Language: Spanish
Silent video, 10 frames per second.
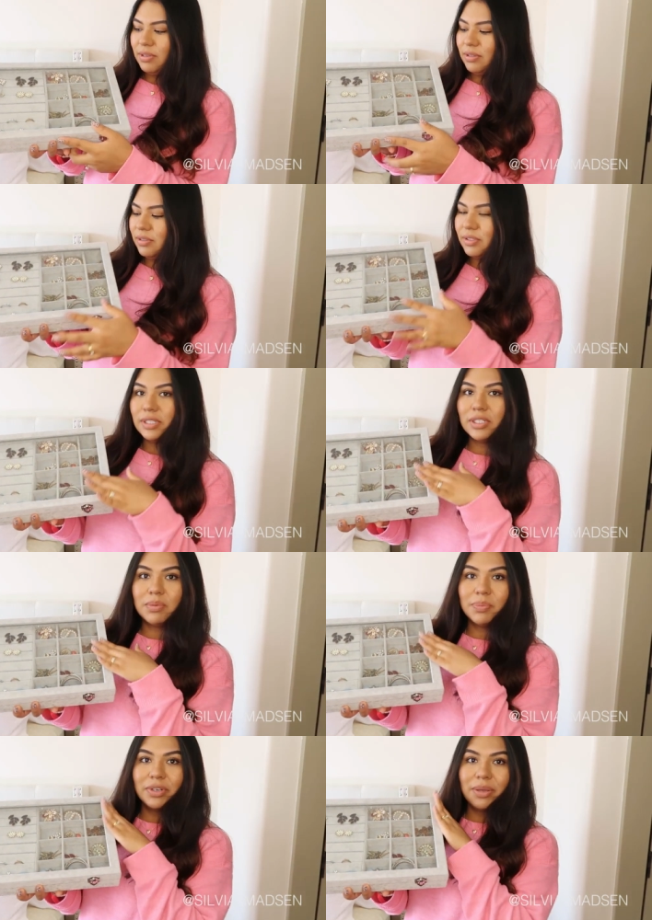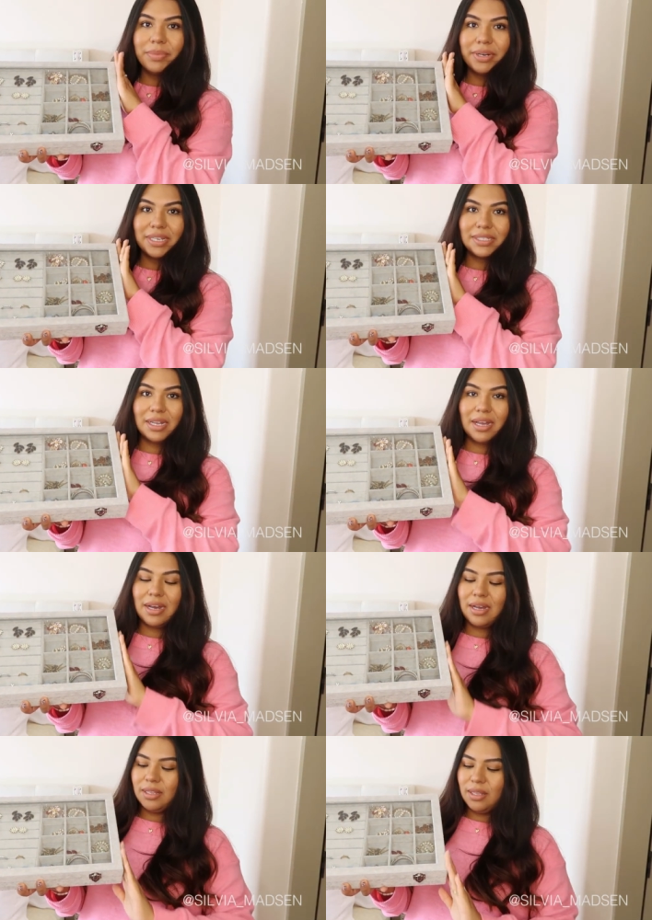Entonces, como pueden ver, es esta
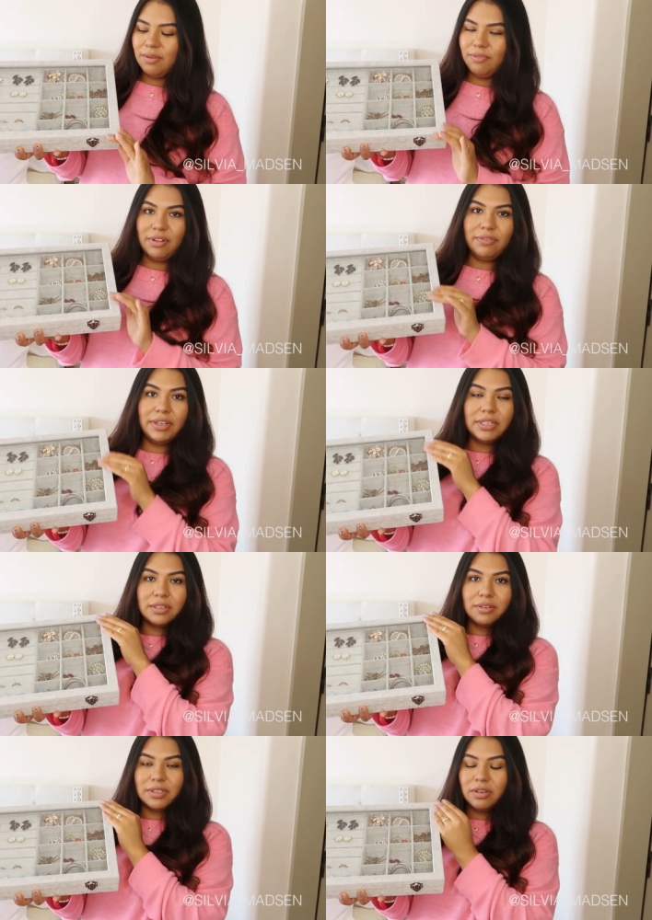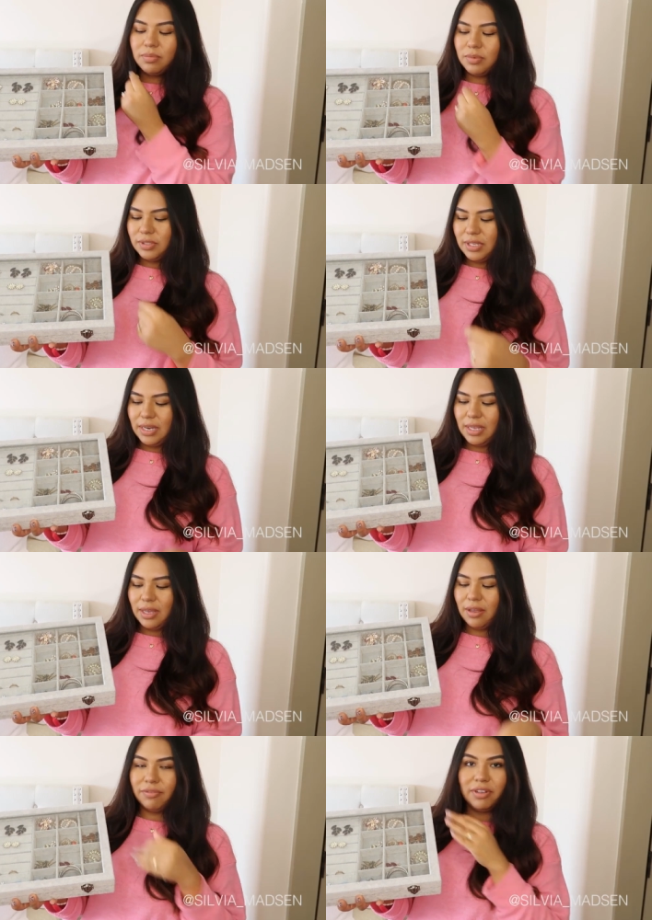caja de velvet. No sé cómo se
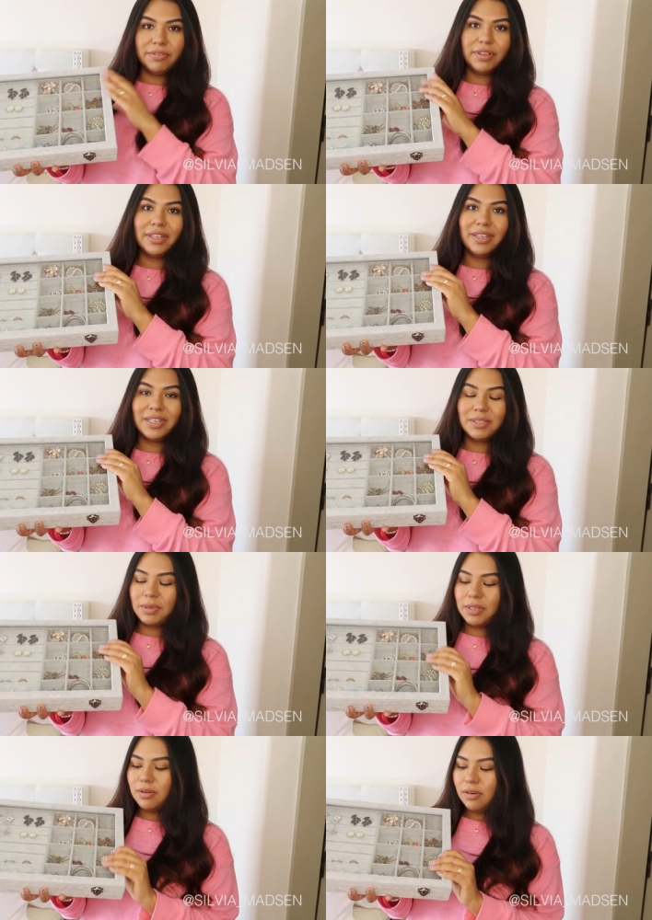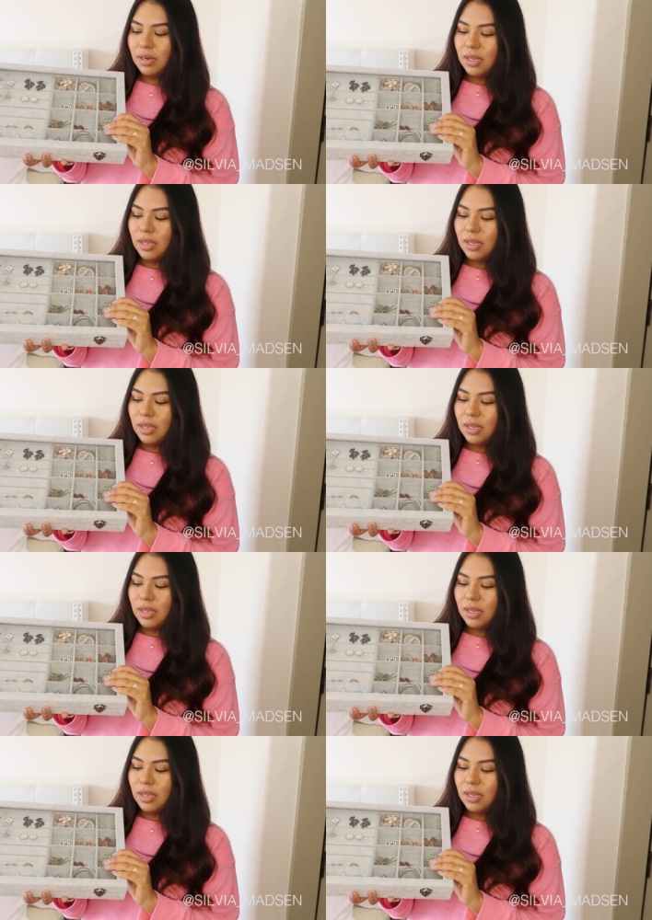diría velvet en español.